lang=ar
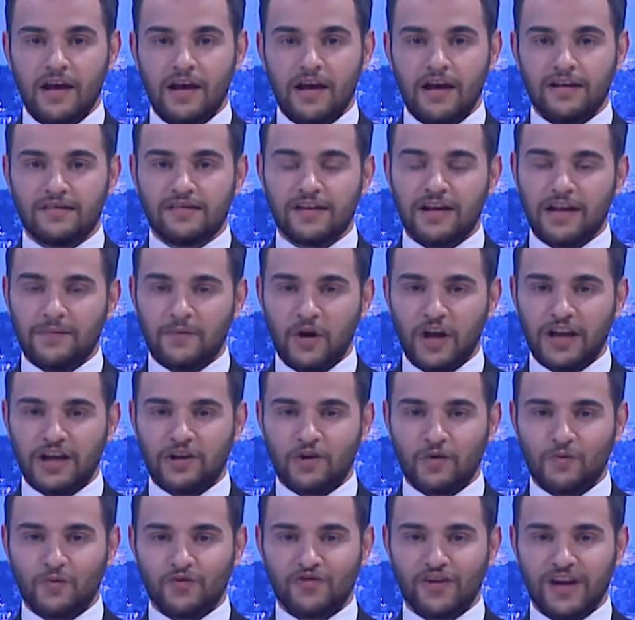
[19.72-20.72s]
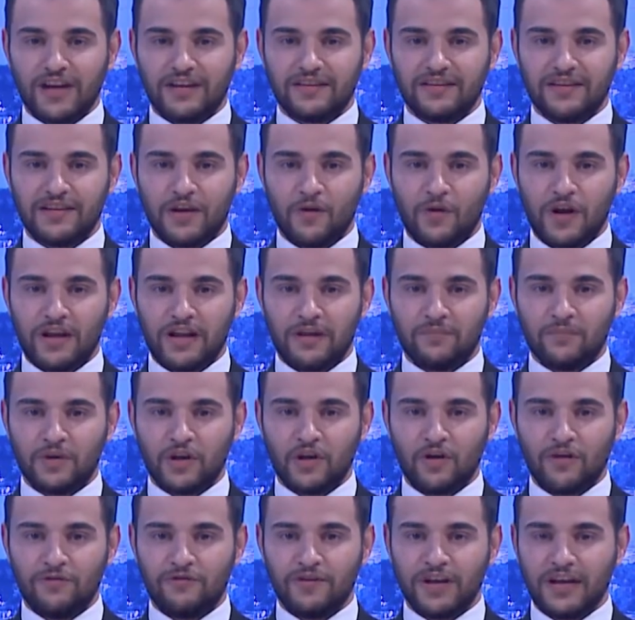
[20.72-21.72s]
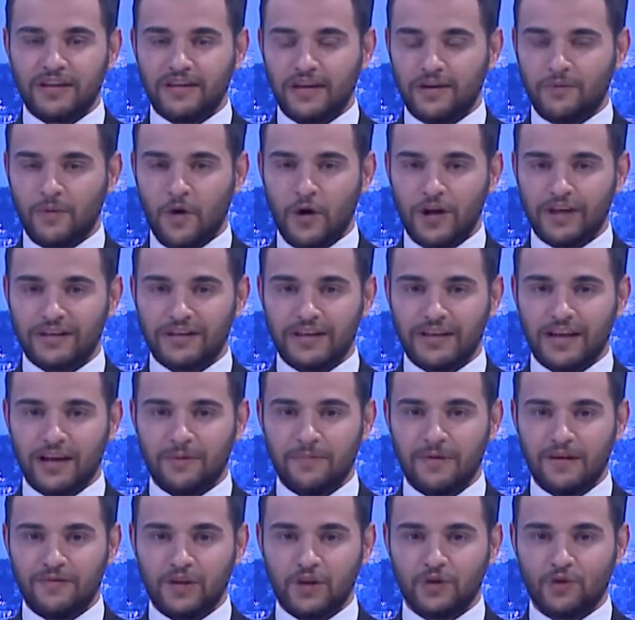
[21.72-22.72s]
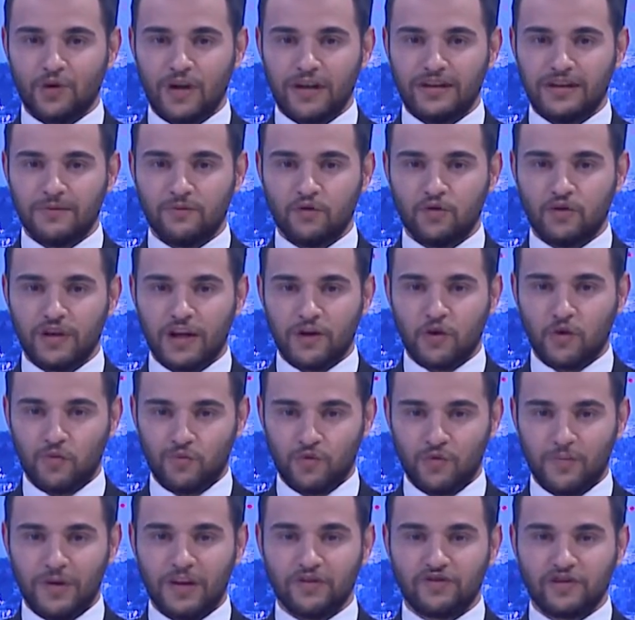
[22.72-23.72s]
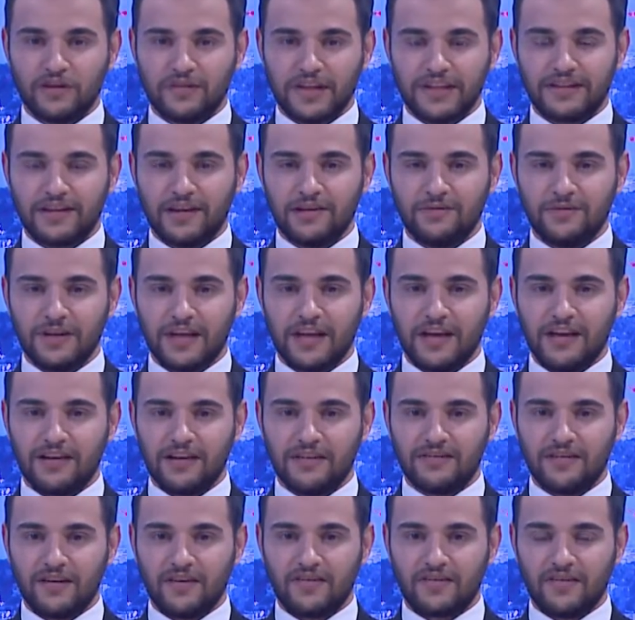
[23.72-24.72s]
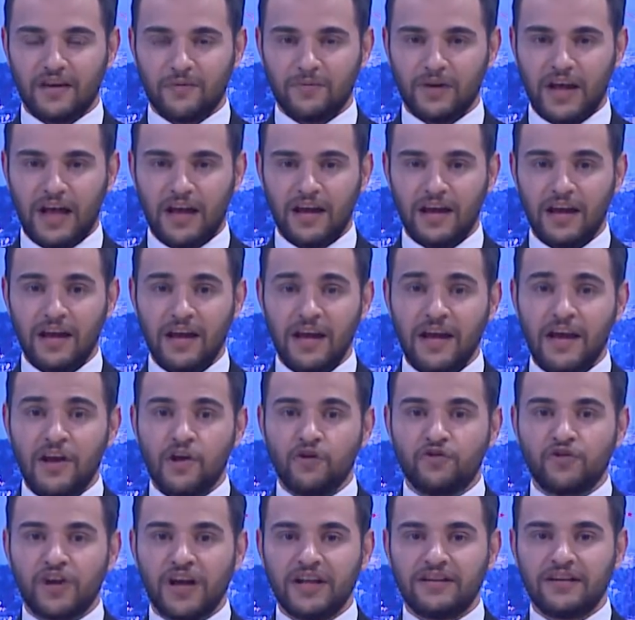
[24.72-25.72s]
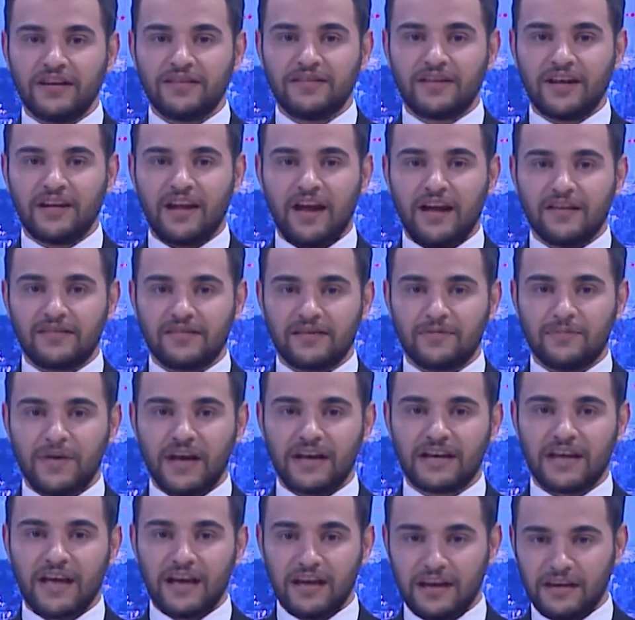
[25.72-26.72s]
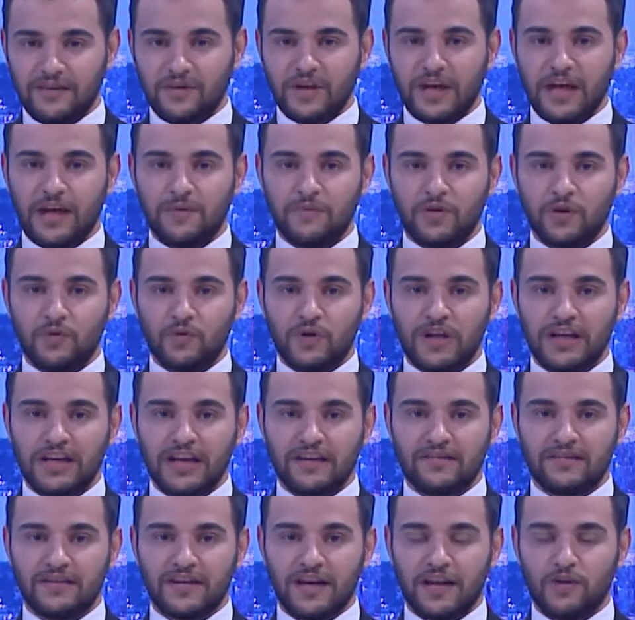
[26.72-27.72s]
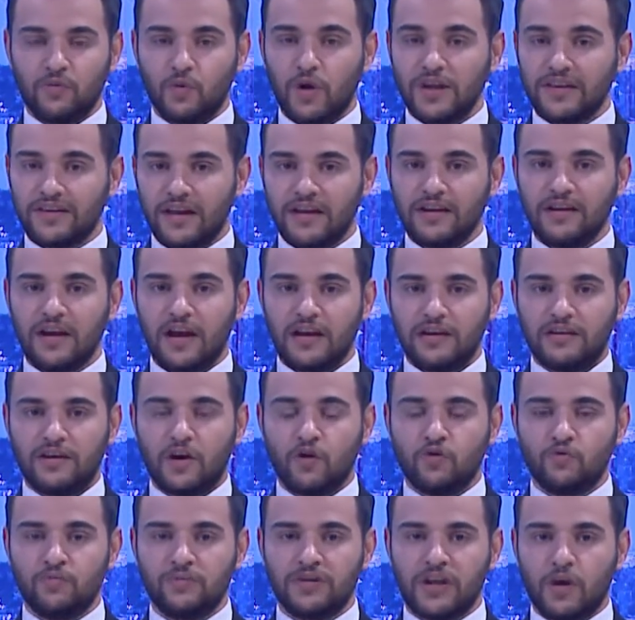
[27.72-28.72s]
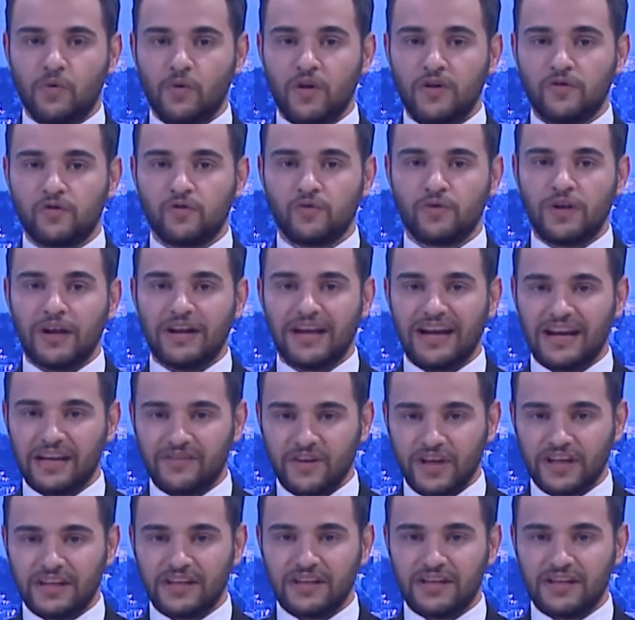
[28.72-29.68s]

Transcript: السلام عليكم مشاهدينا واهلا بكم في هذا الموعد الاخباري يقدمه لكم مباشره من قناه السابعه. شهدت العاصمه كغيرها من ولايات الوطن اليوم تواصل الحراك